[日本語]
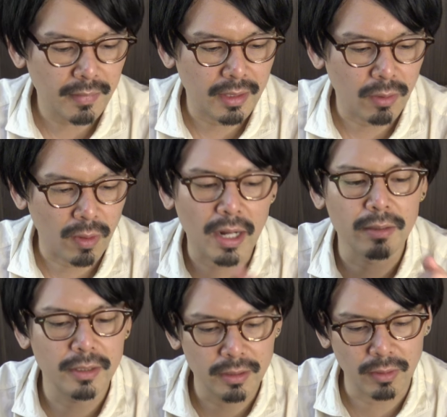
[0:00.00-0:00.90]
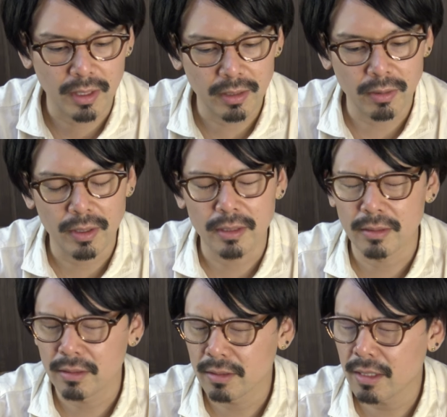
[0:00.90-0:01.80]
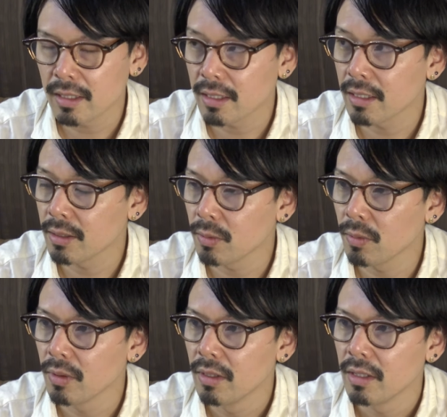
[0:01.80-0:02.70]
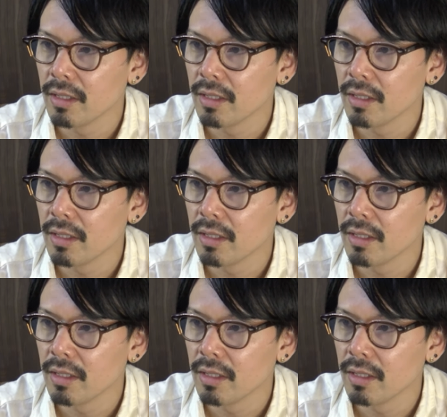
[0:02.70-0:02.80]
うんと、軽いとかいろいろあるんですただけど